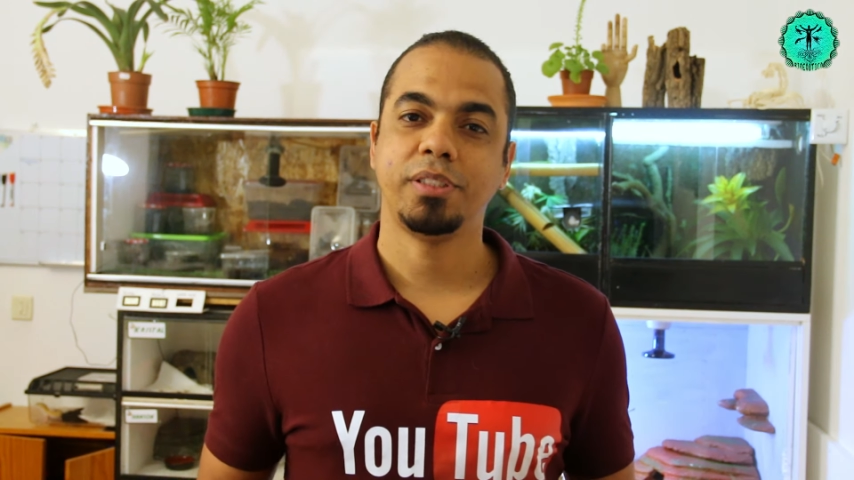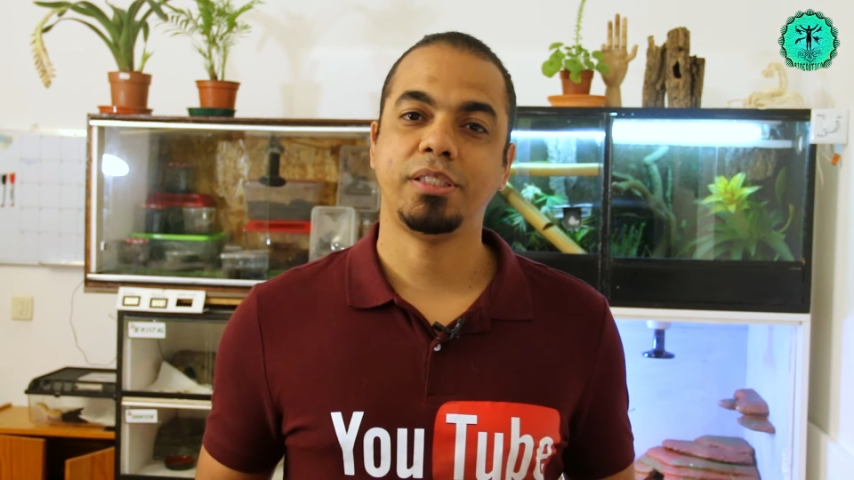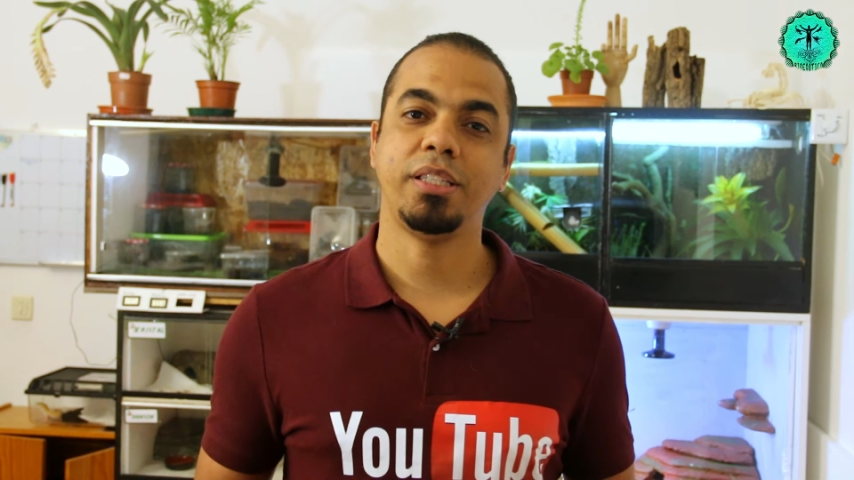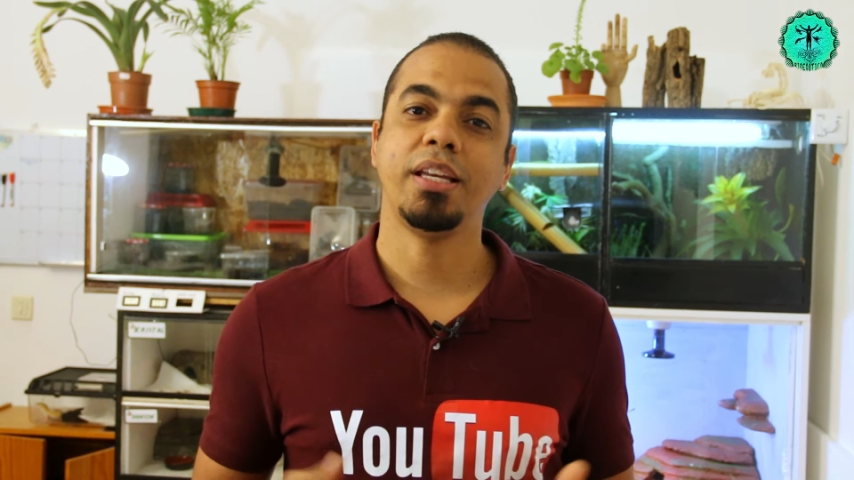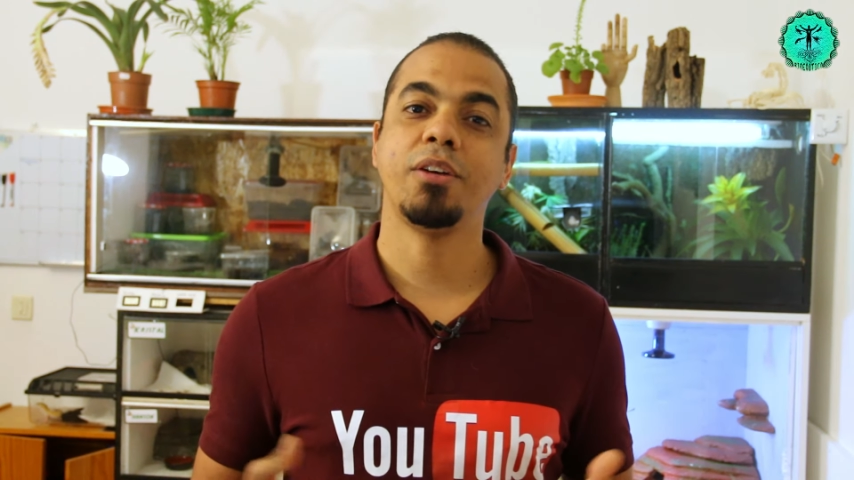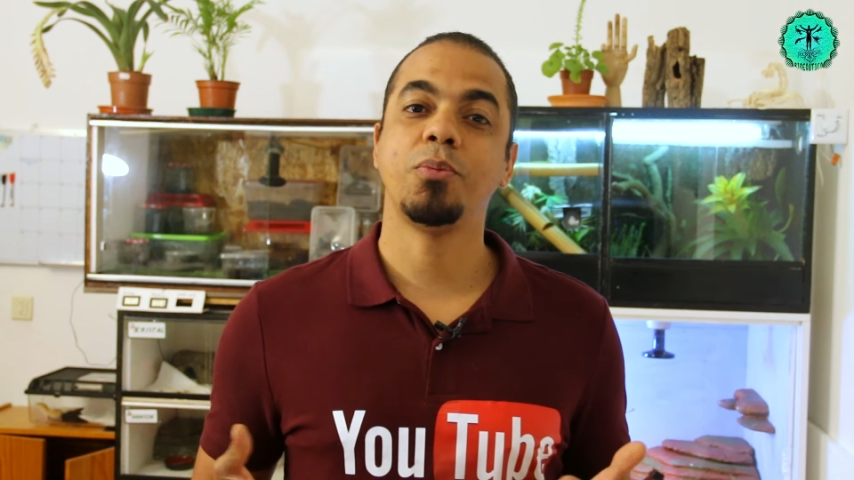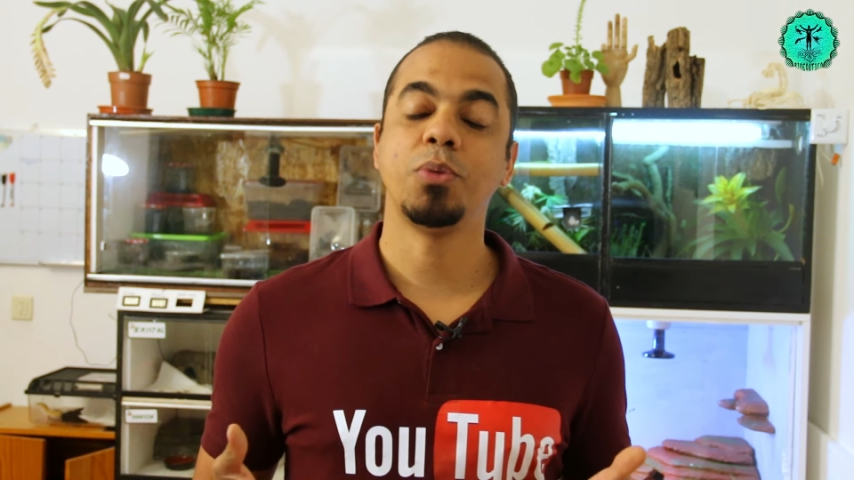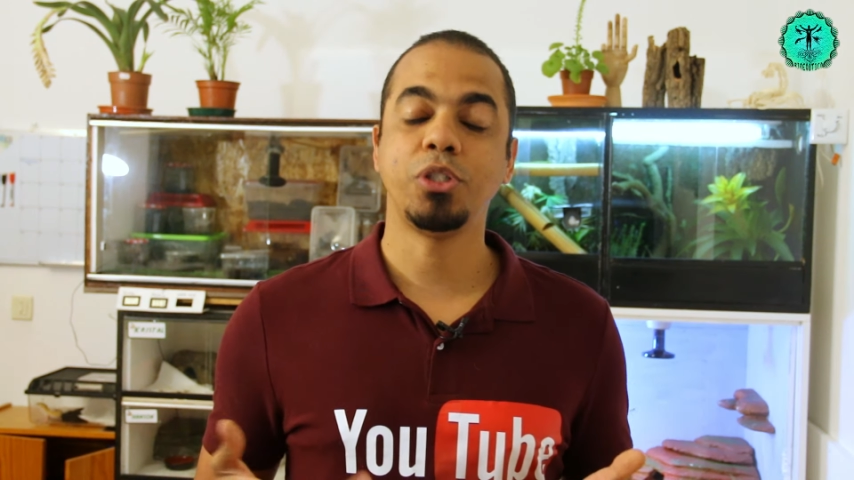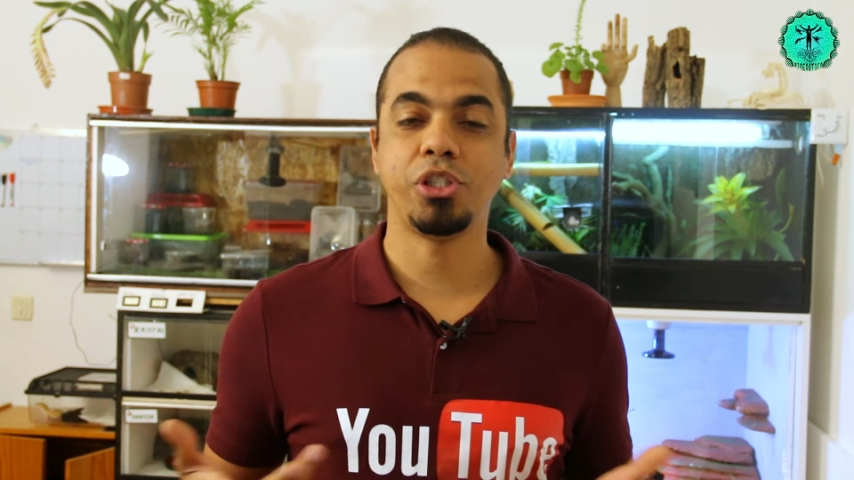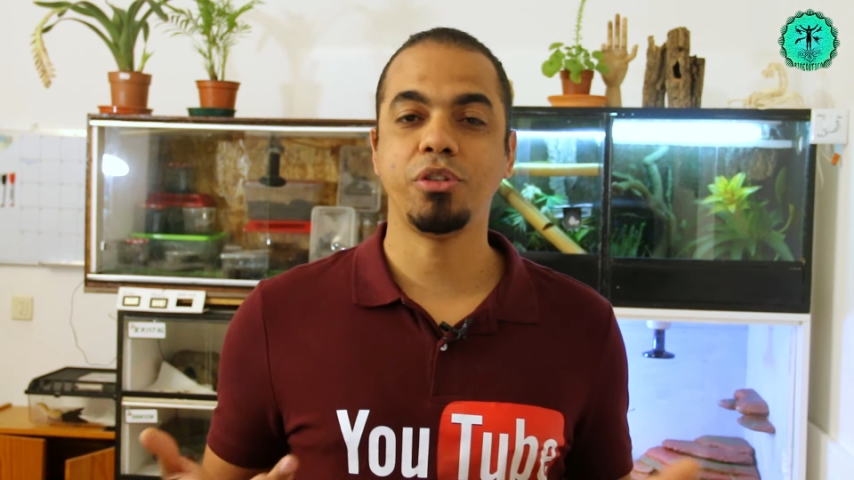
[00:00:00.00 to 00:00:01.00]
sem um
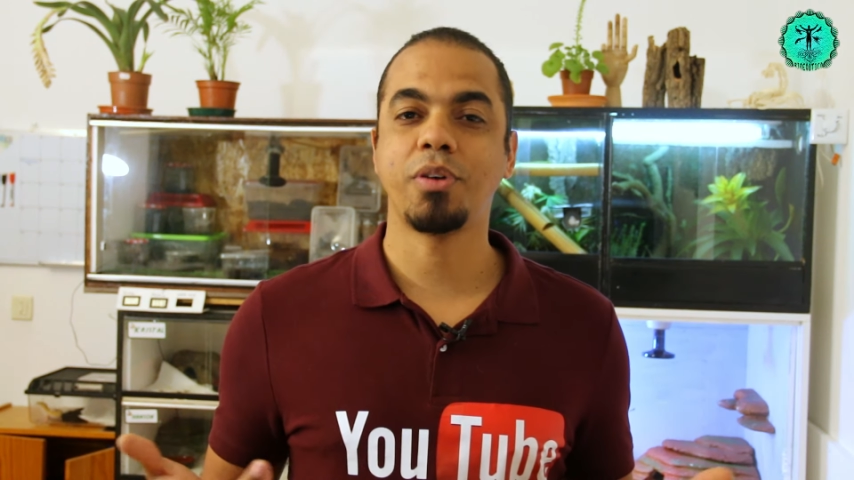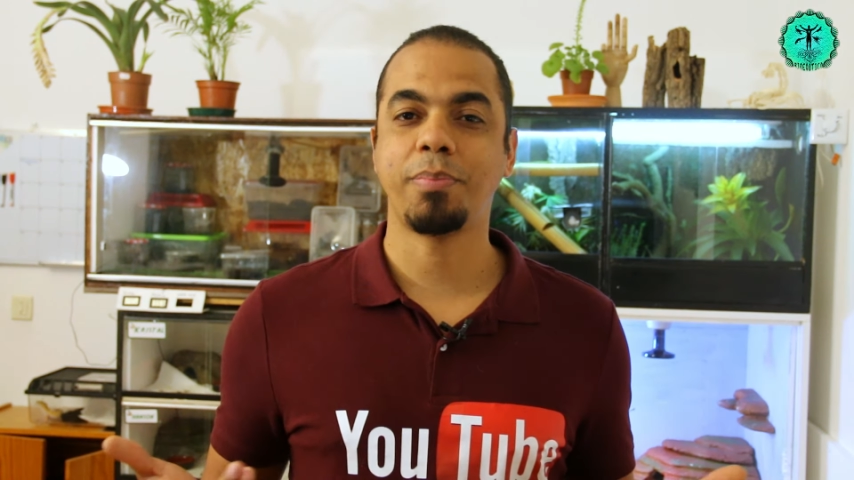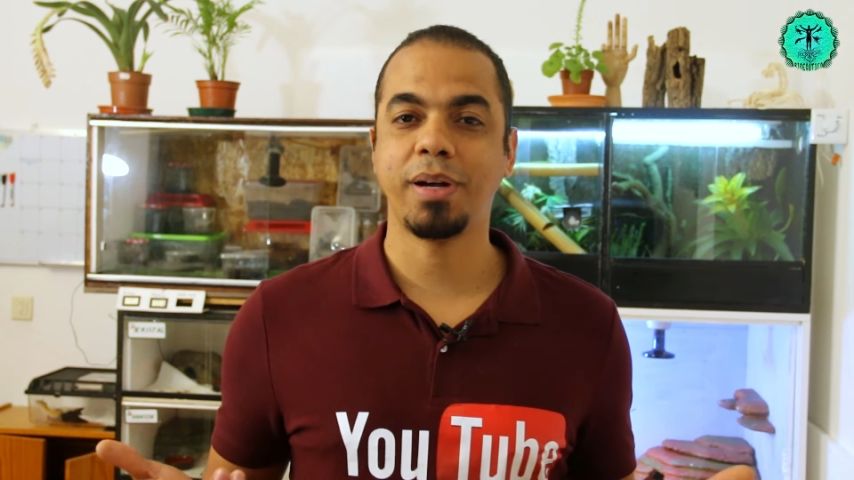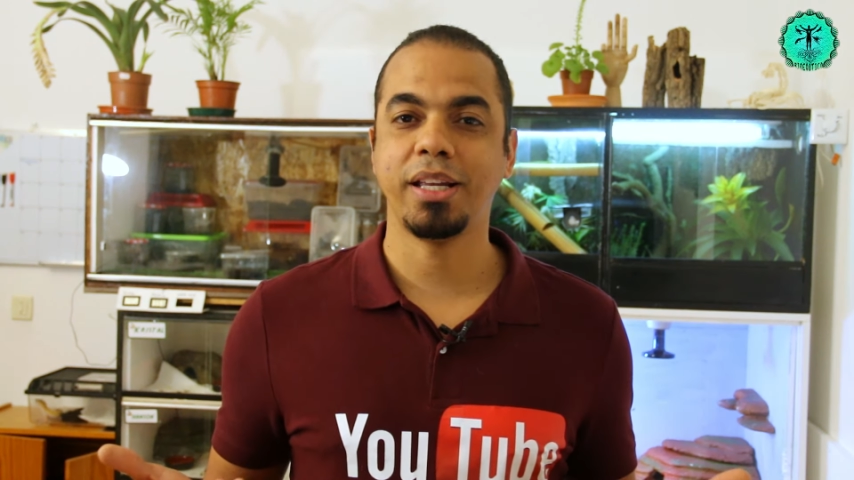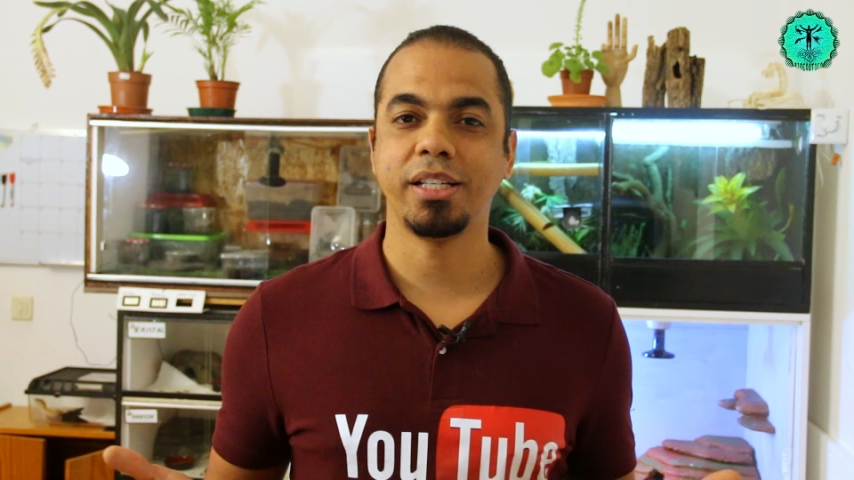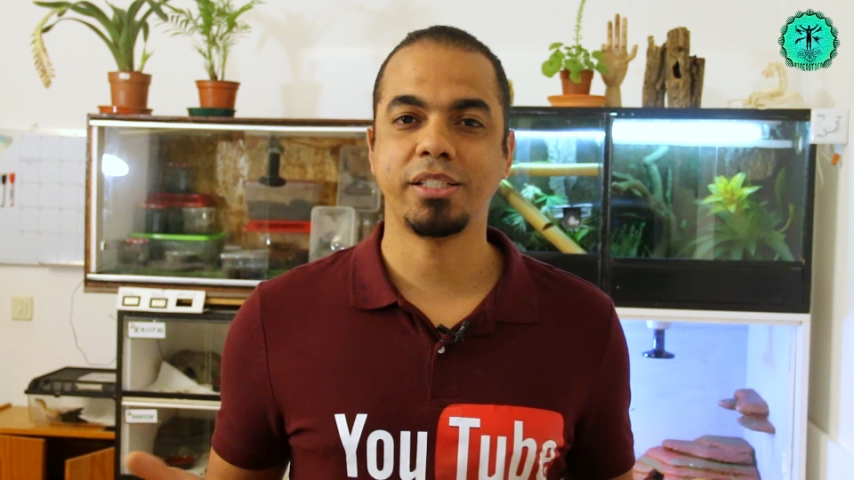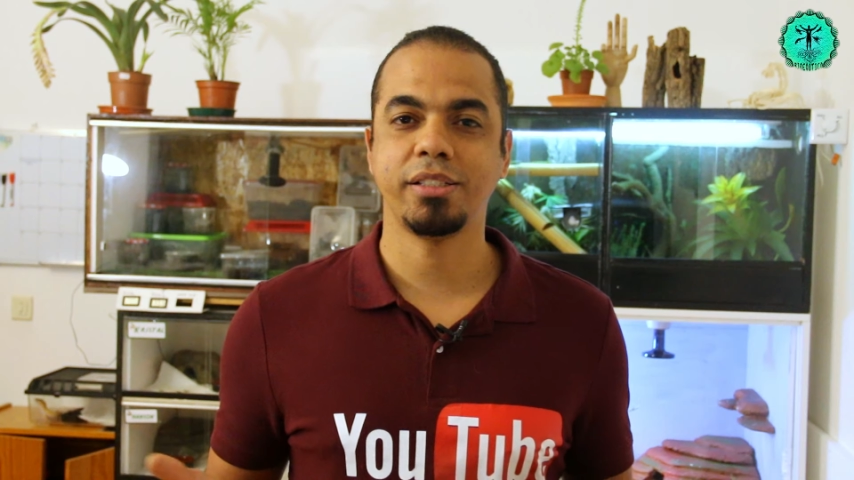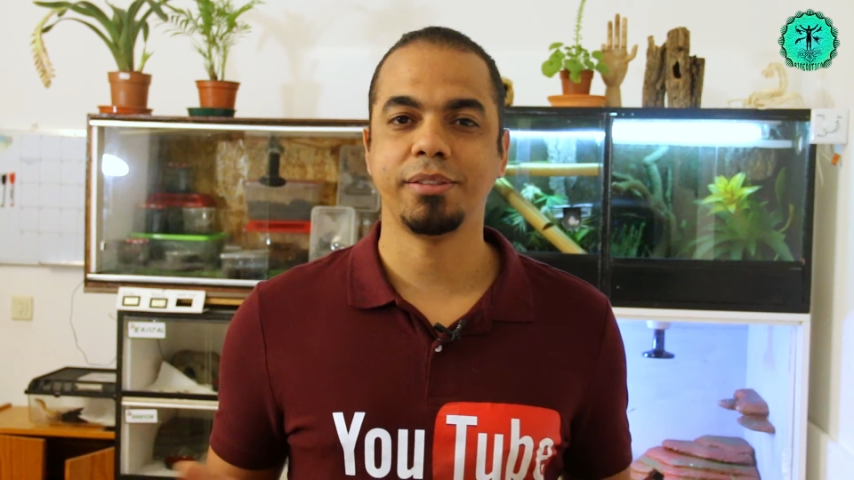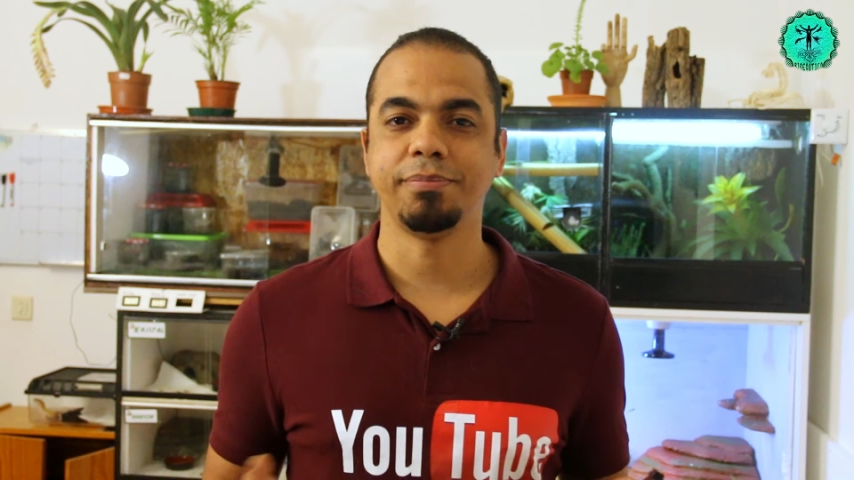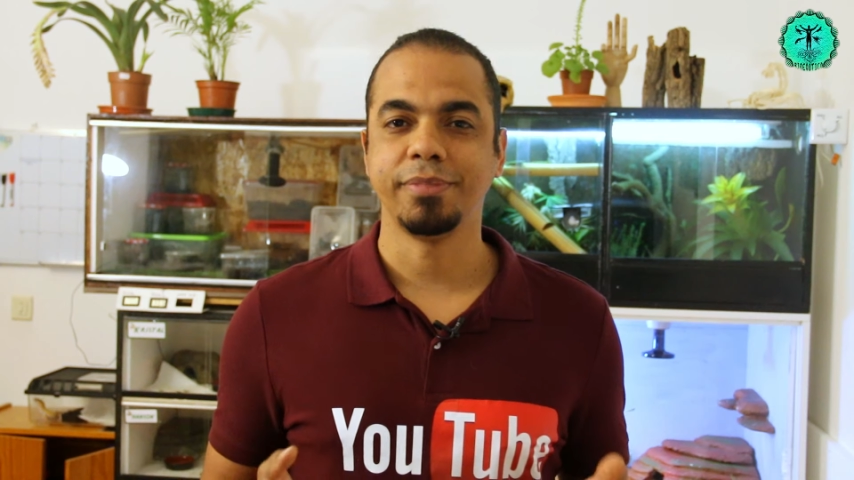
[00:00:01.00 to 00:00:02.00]
motivo
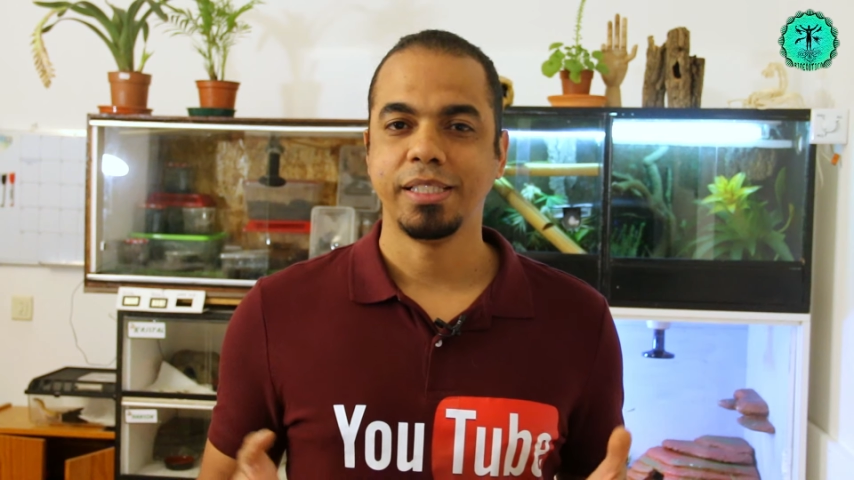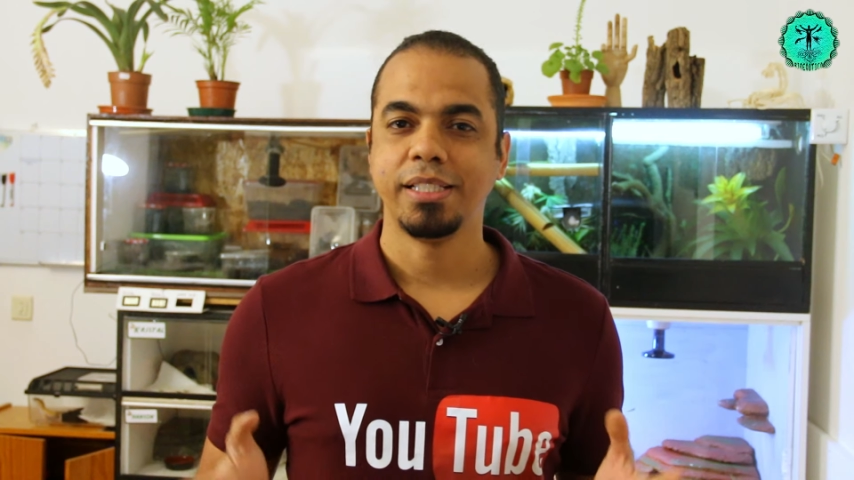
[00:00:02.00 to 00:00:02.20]
aparente,